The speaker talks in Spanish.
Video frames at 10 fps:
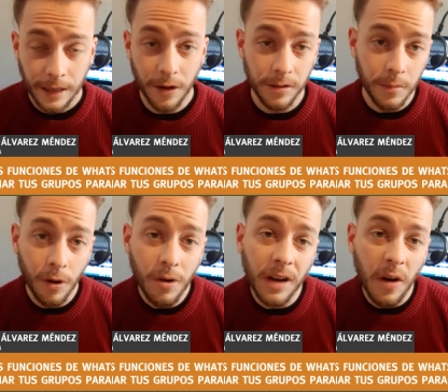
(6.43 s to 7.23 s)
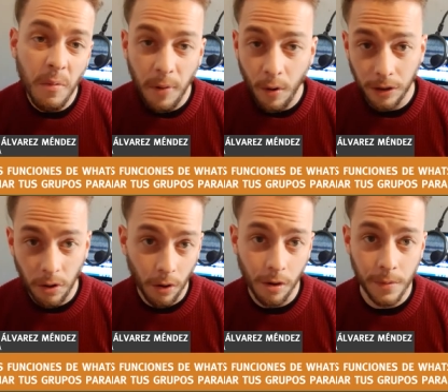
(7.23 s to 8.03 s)
que nos involucran un poco a
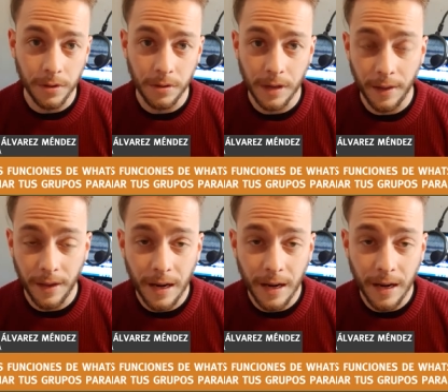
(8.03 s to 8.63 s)
todos como sociedad.